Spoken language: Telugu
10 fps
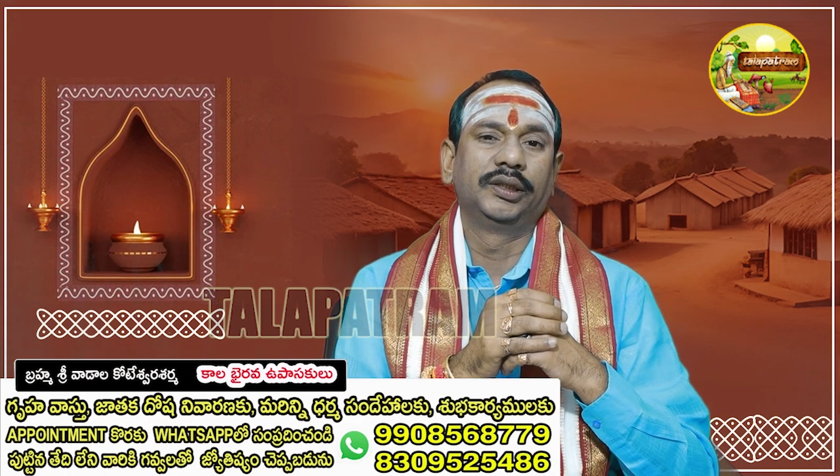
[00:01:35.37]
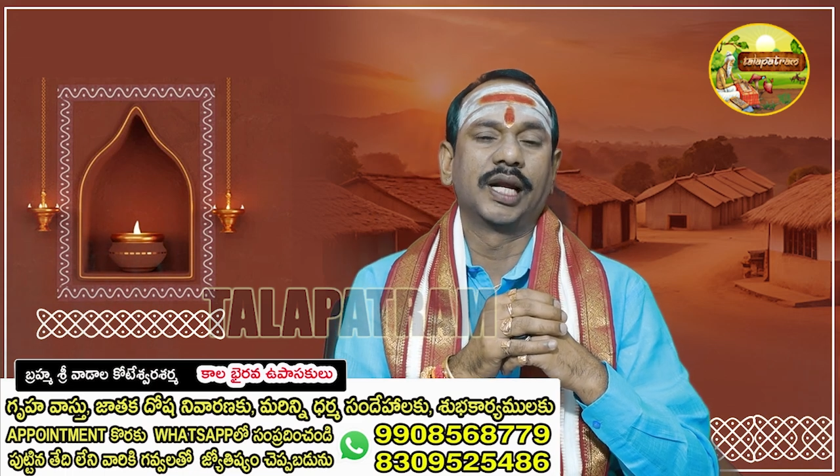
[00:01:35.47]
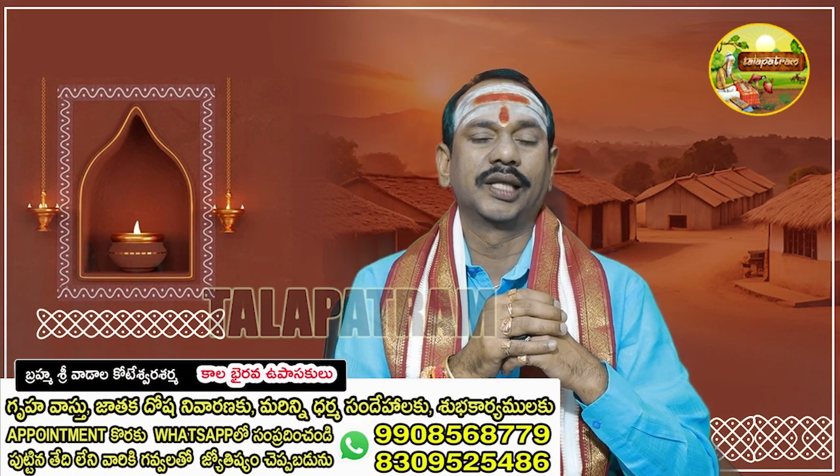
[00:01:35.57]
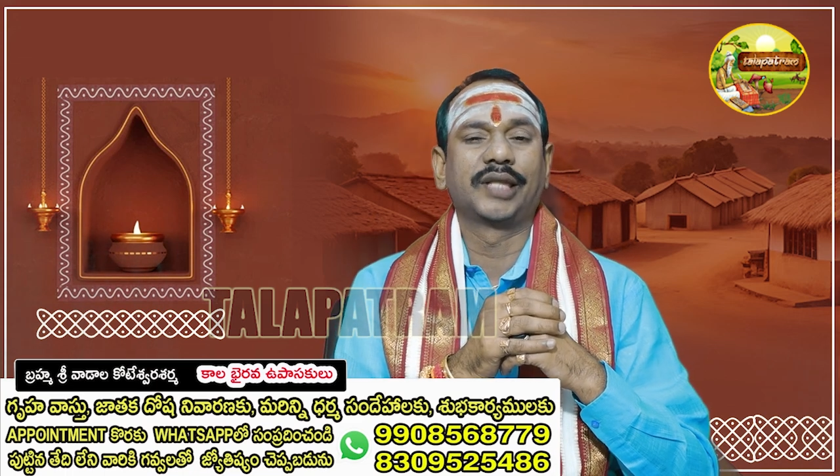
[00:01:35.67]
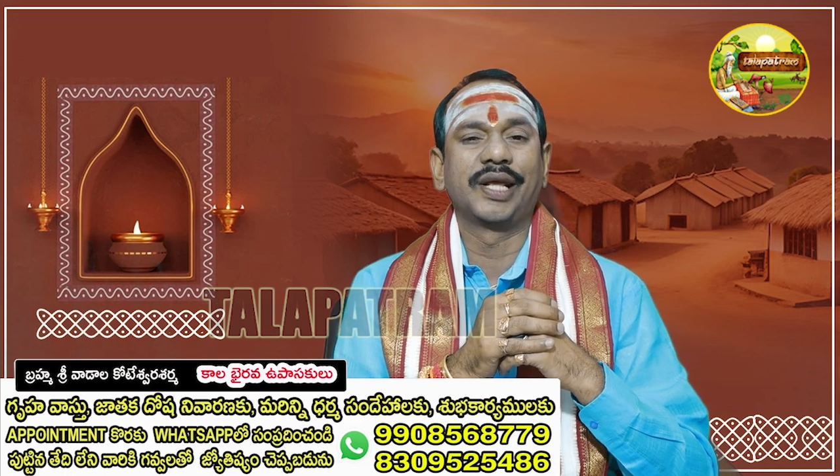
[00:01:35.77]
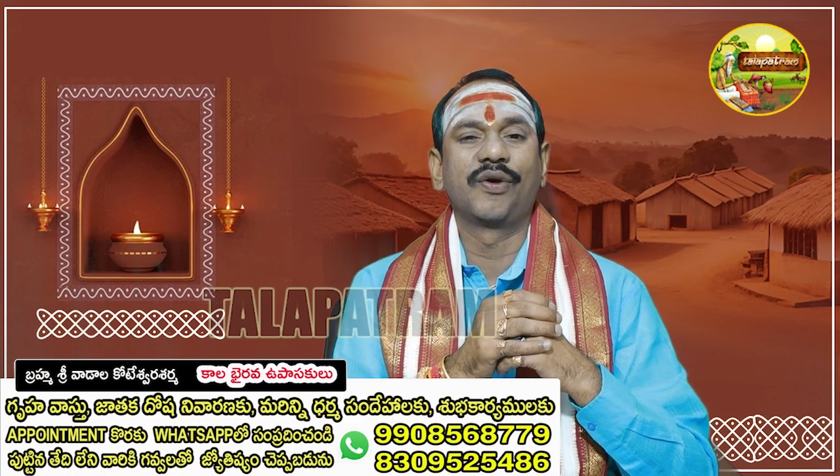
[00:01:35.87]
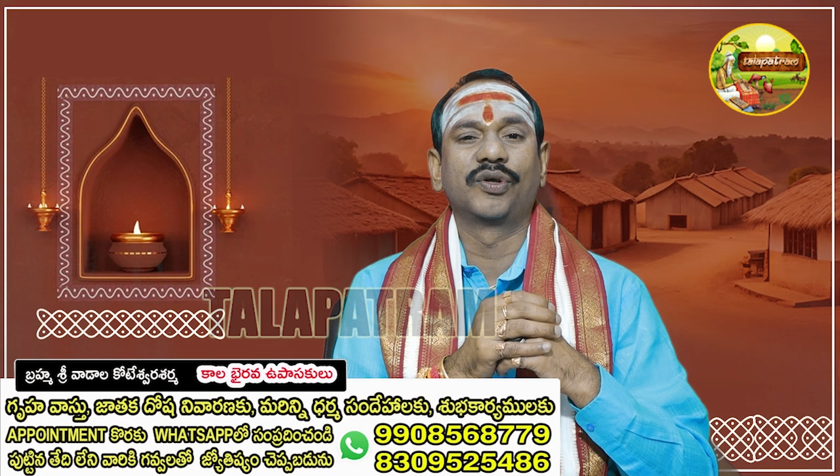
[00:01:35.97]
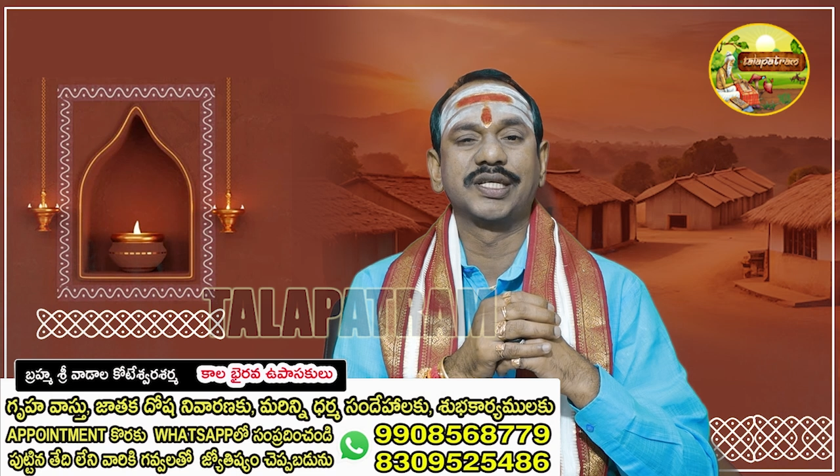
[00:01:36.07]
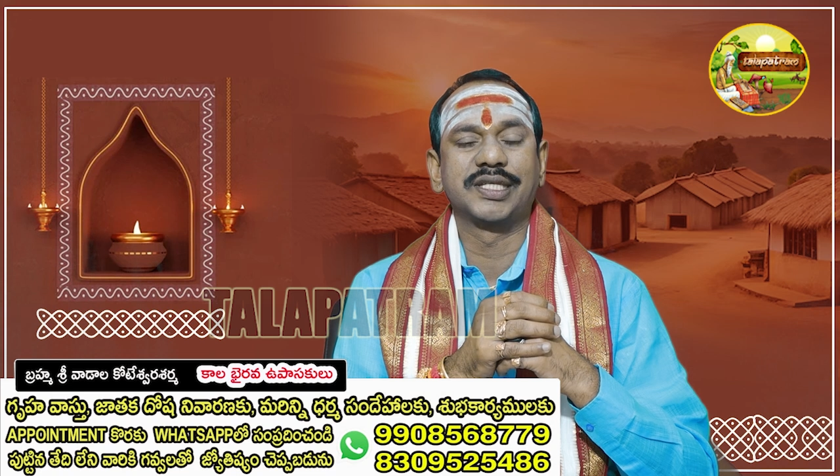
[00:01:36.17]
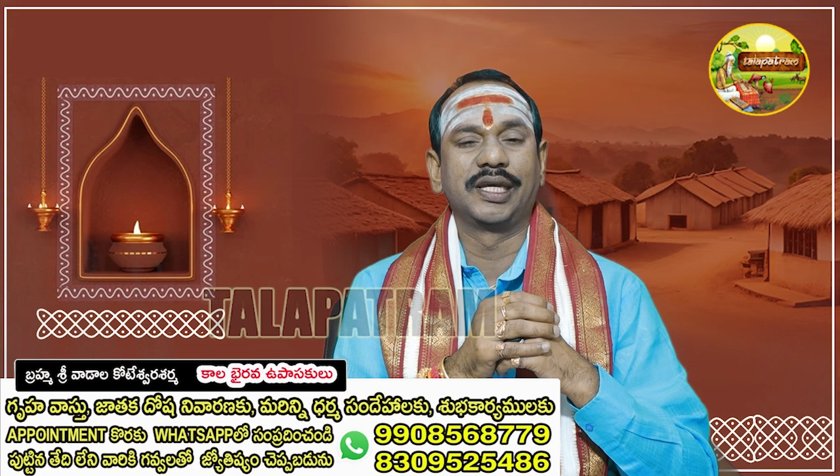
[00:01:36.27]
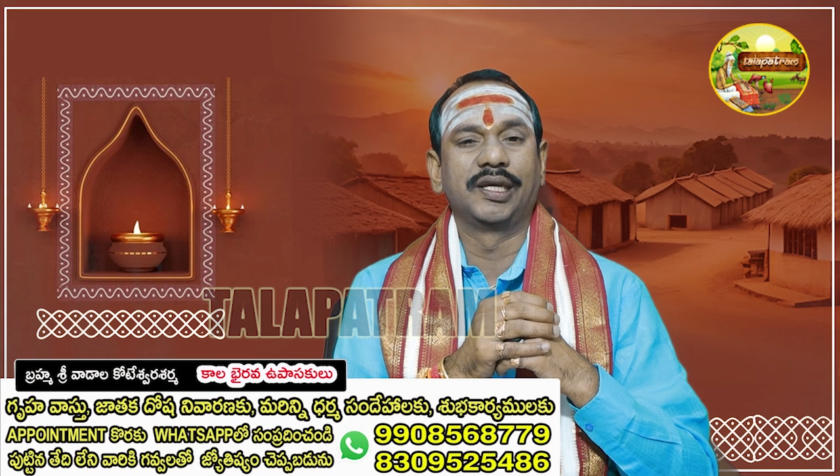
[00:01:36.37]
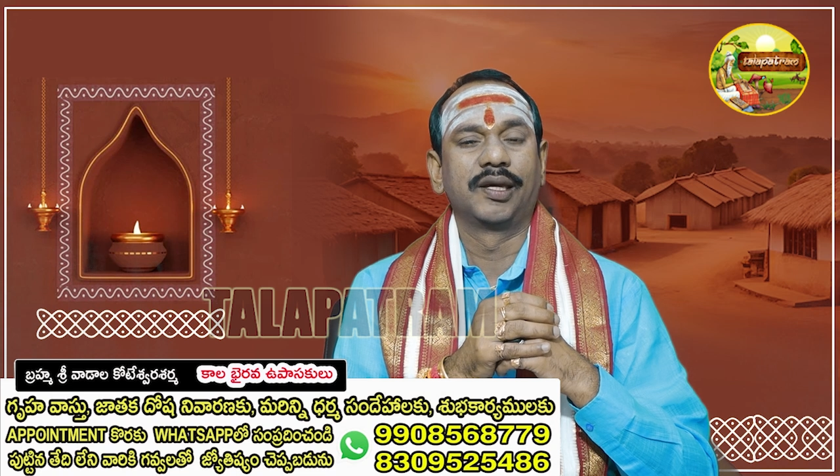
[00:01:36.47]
ధనత్రయోదశి